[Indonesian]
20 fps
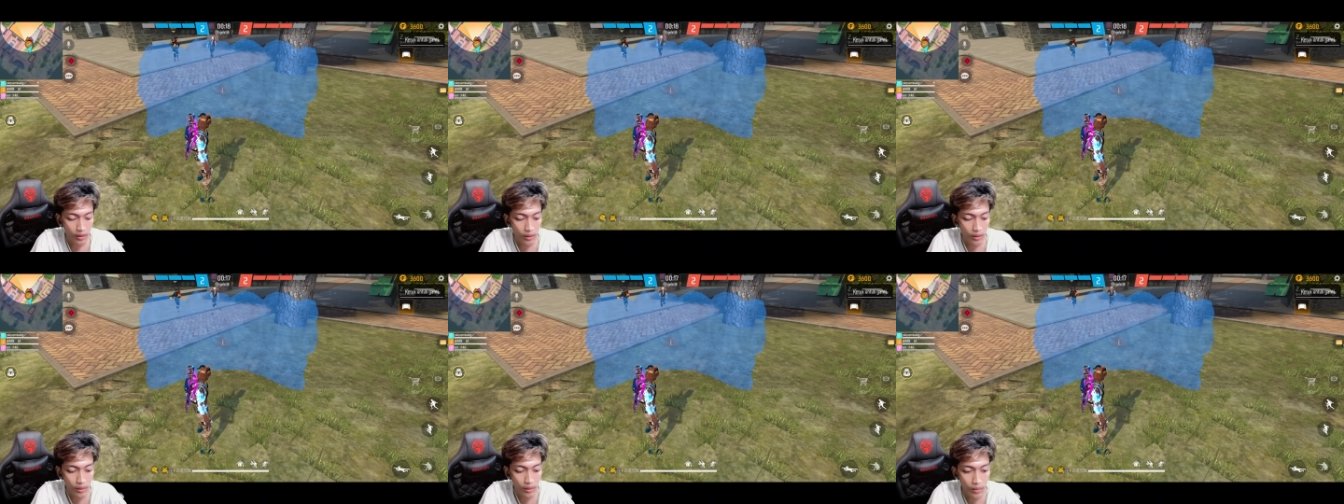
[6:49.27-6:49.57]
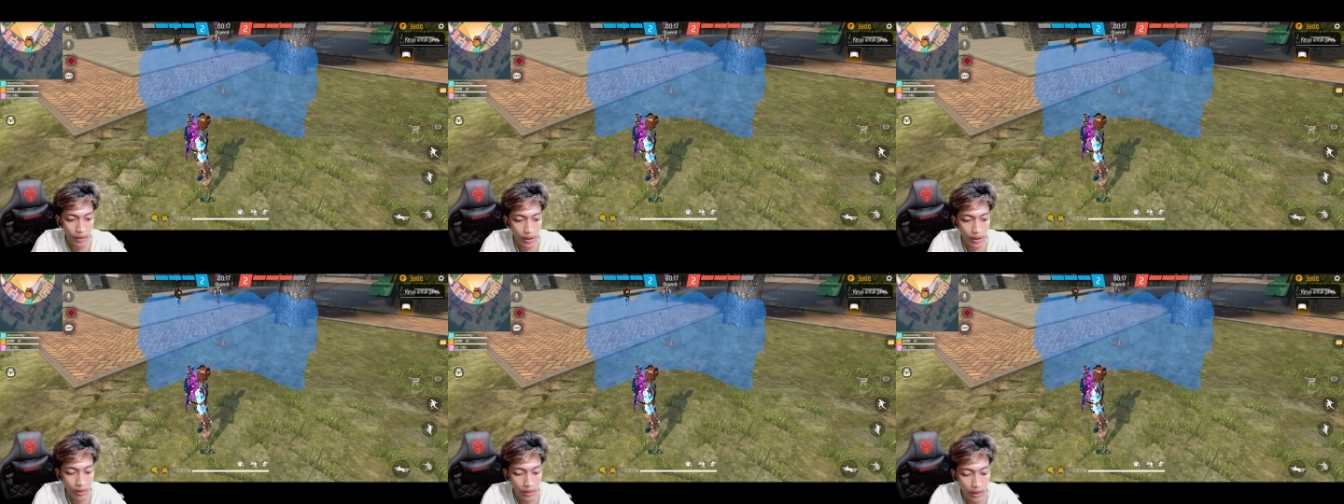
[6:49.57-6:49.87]
lu
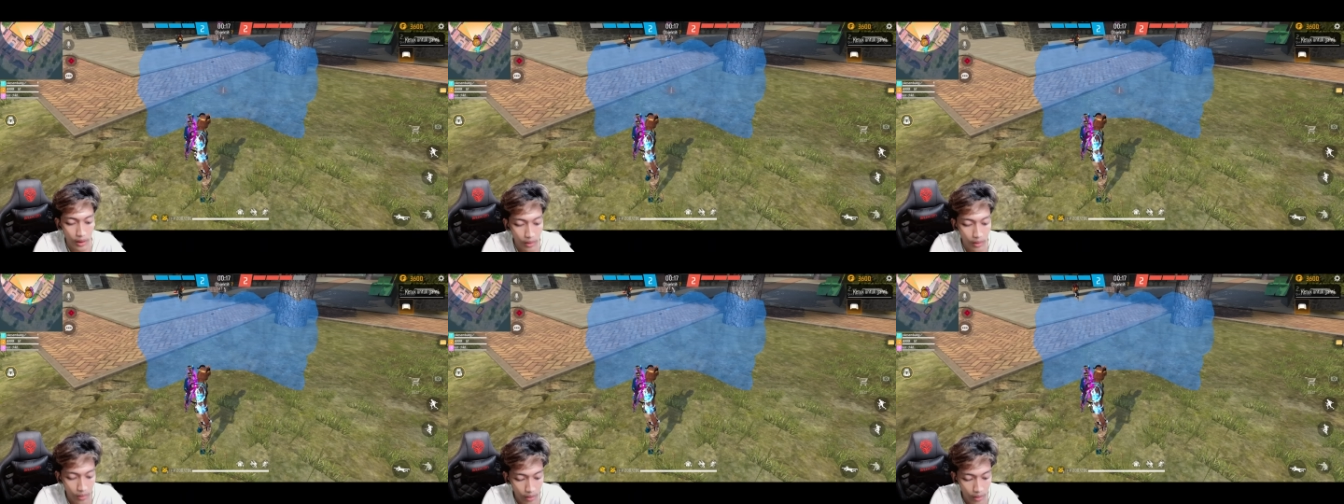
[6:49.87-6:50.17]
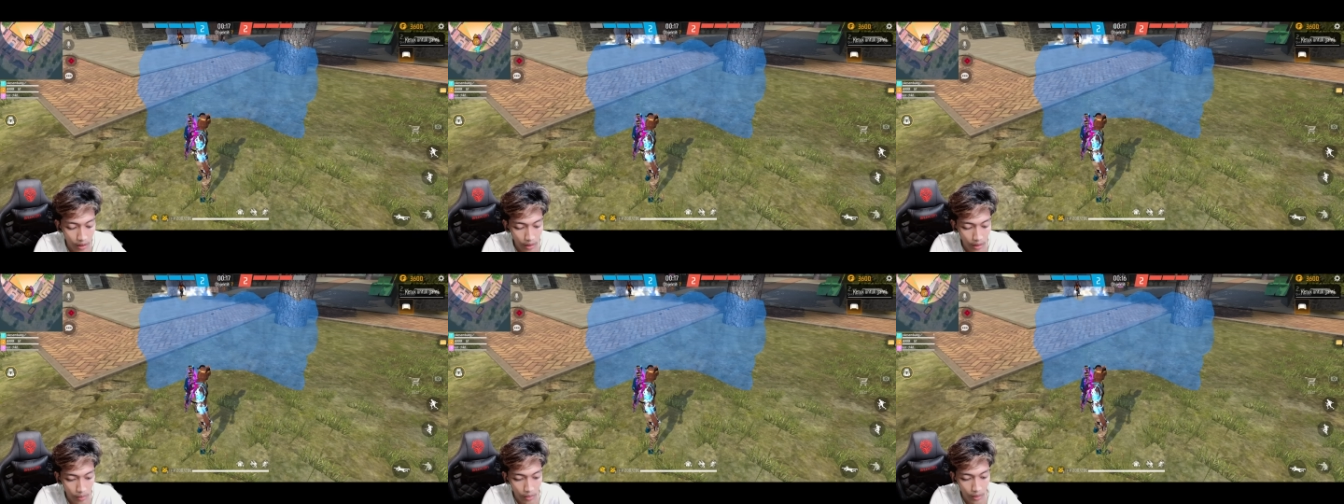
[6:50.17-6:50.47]
main dulu ya gue
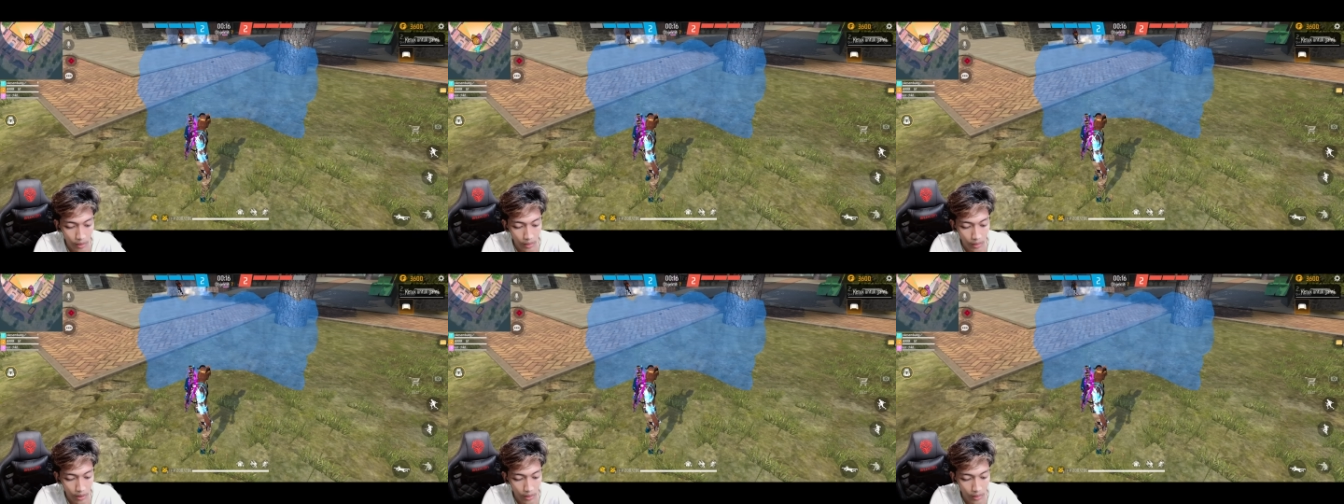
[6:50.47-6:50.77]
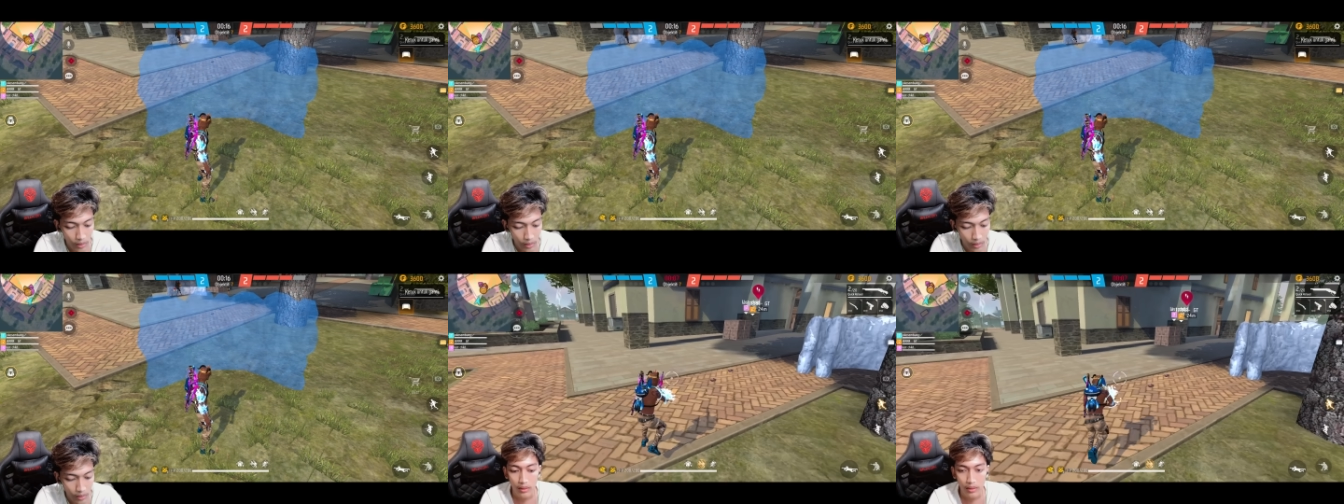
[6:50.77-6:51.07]
telepon terus
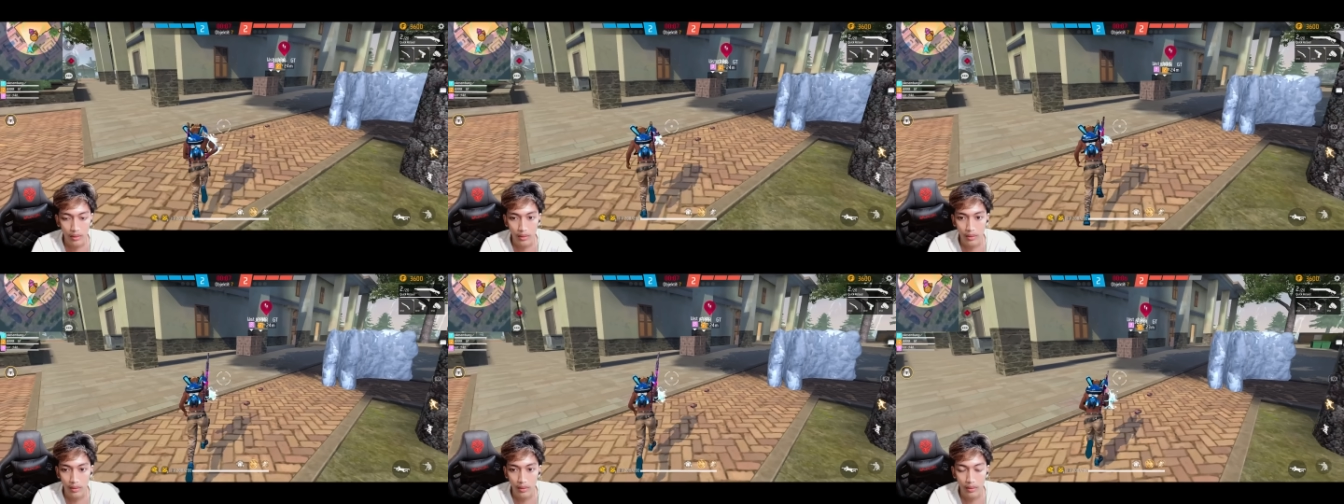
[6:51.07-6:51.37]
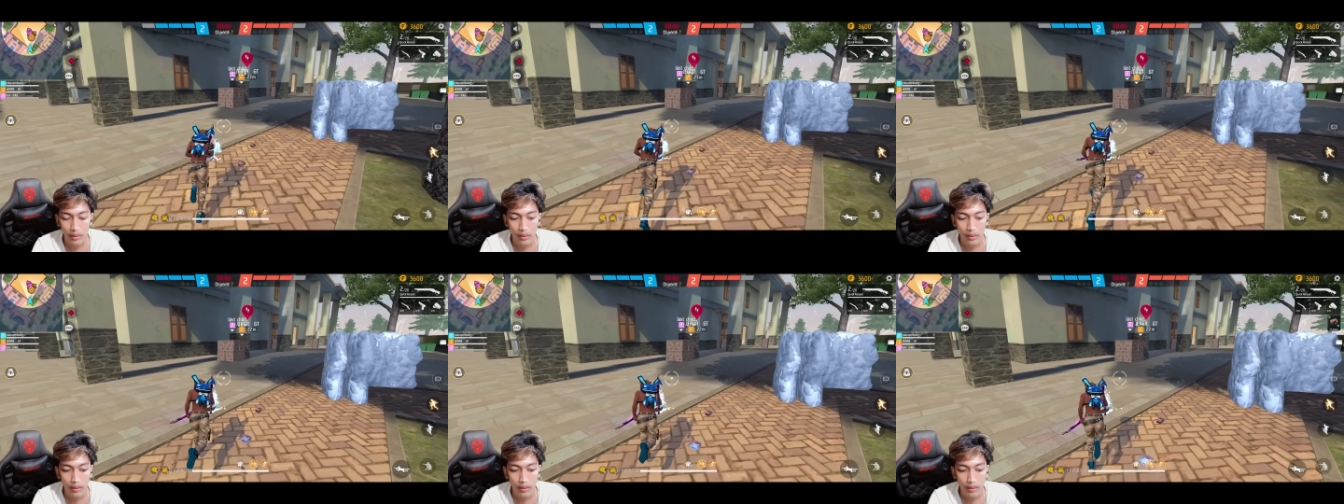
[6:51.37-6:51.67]
lu
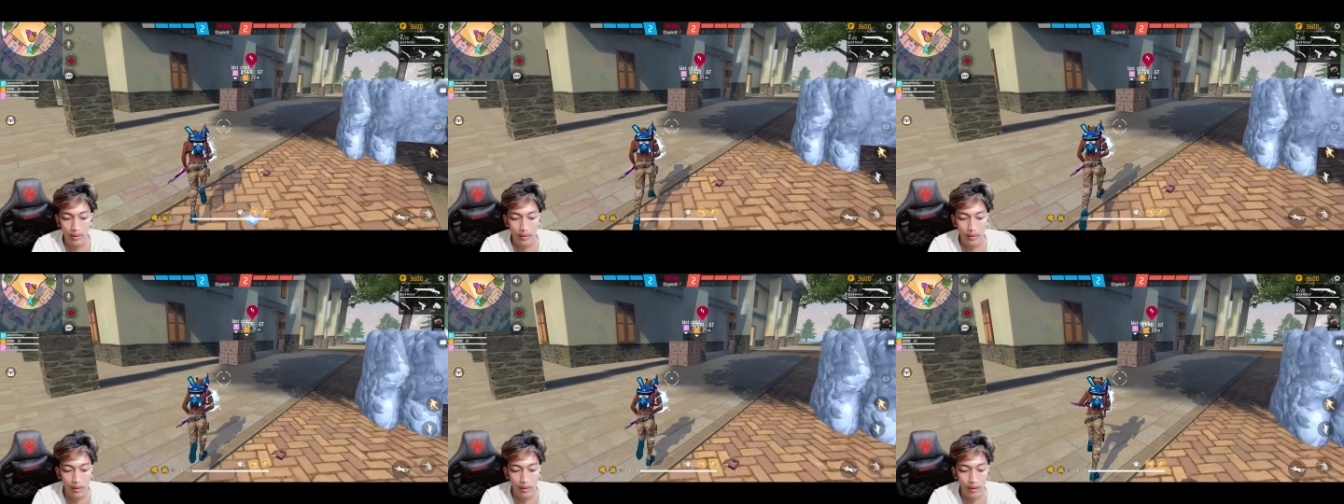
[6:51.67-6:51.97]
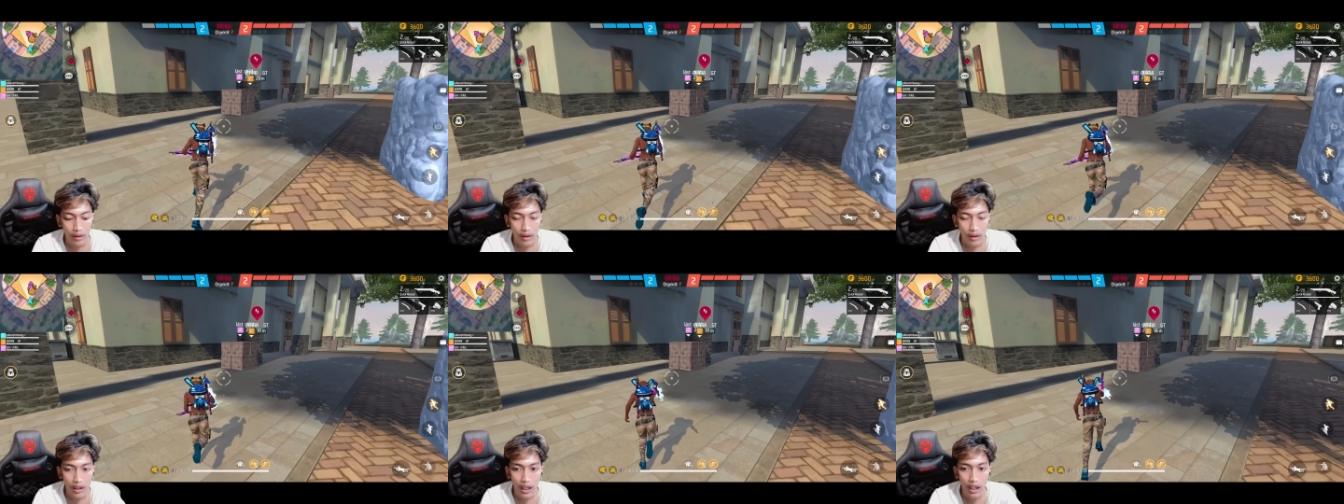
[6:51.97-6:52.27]

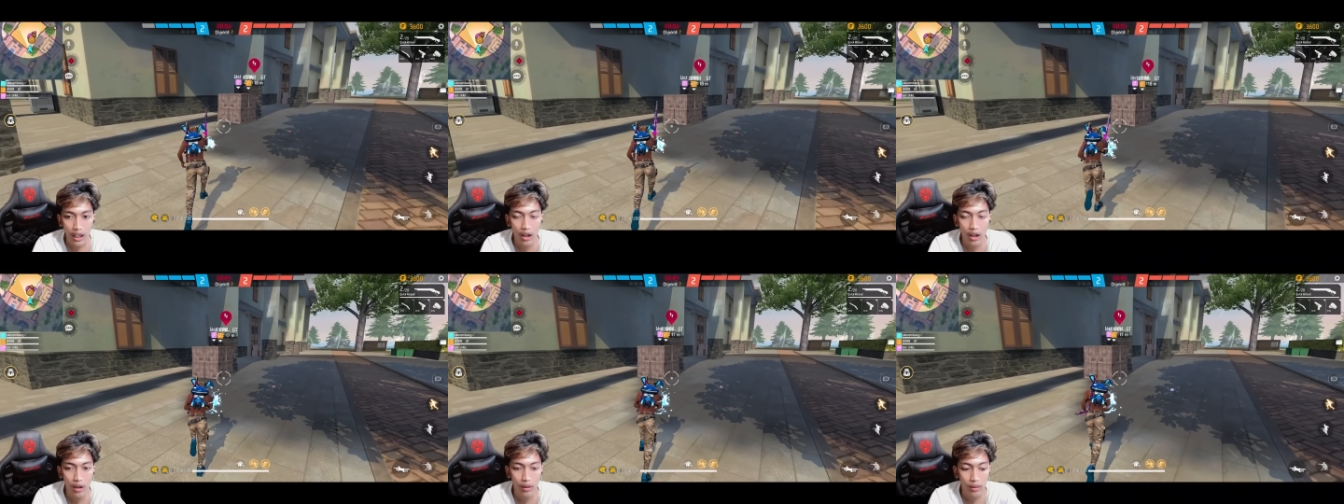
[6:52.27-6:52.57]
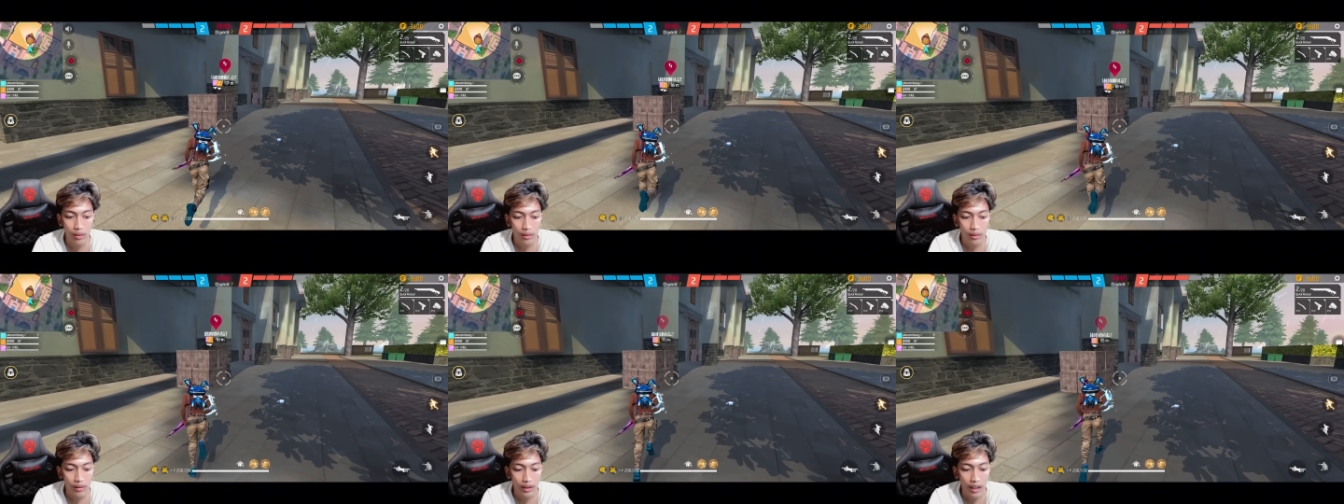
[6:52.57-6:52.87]

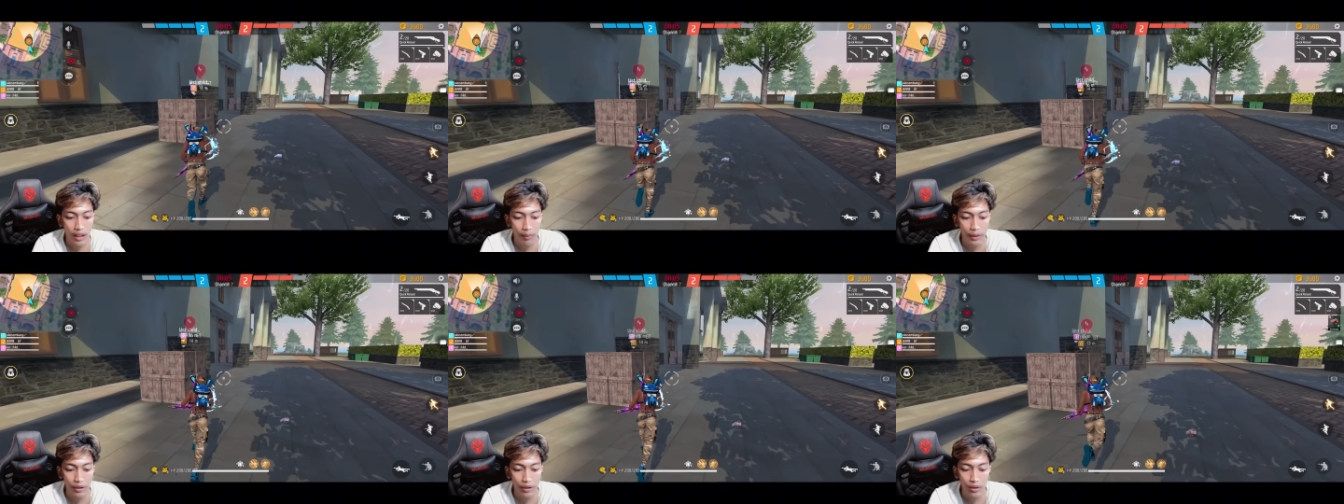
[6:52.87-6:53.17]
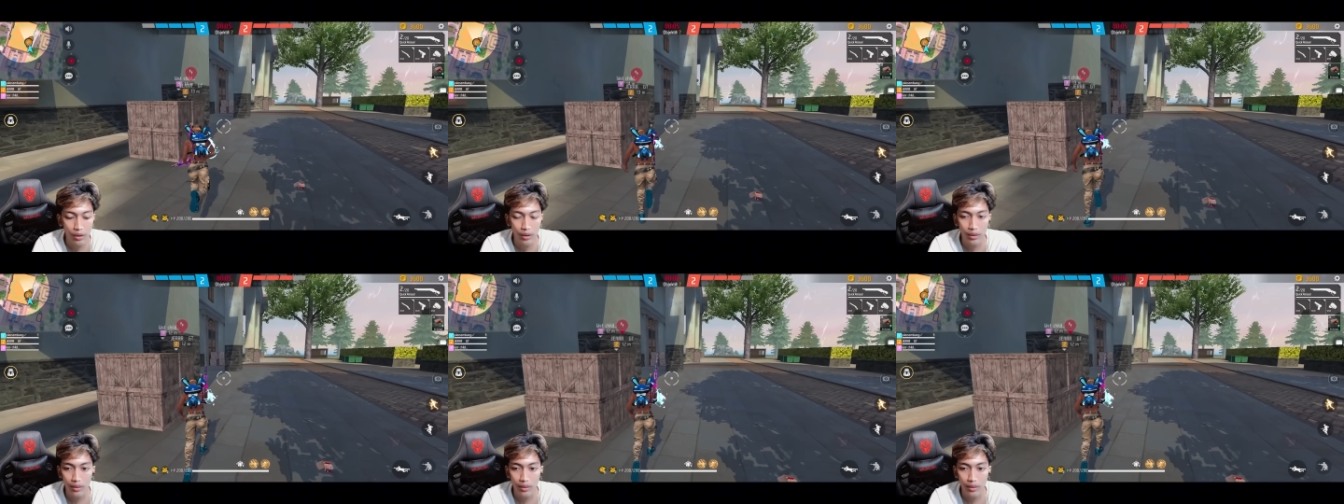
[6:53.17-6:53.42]
halo kenapa cu